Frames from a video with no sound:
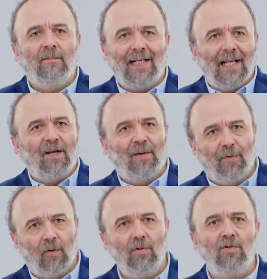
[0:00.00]
neler
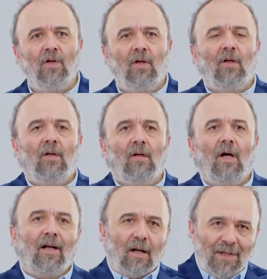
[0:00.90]
yapıyoruz?
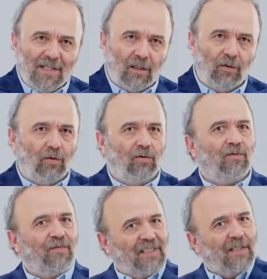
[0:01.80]
Anamnez
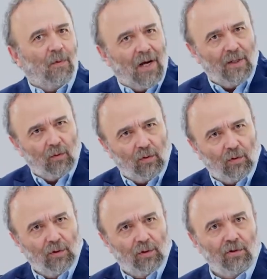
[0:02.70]
alıyoruz, fizik muayene
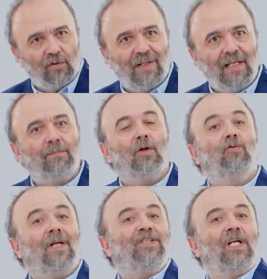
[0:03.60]
uyguluyoruz ve
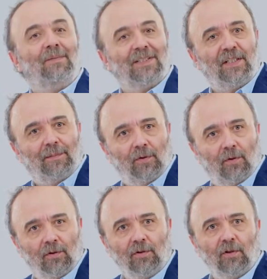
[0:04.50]
laboratuvar incelemesi
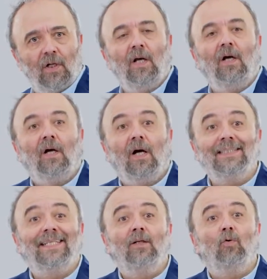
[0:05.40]
yapıyoruz.
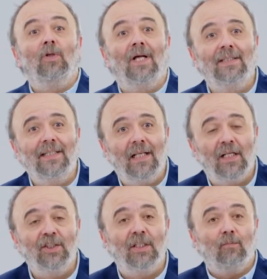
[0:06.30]
Hastanın kullandığı
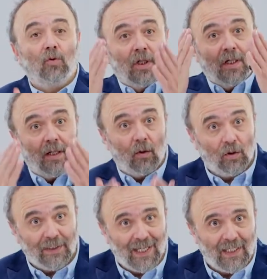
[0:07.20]
ilaçları mutlaka
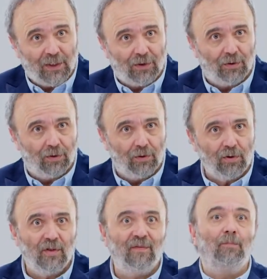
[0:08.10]
gözden
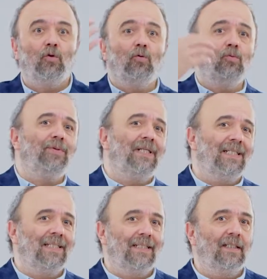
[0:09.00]
geçiriyoruz ve bütün bu
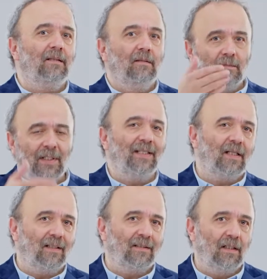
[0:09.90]
bilgileri kayıt
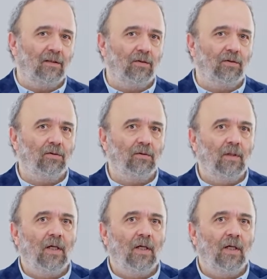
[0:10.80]
altına alıyoruz.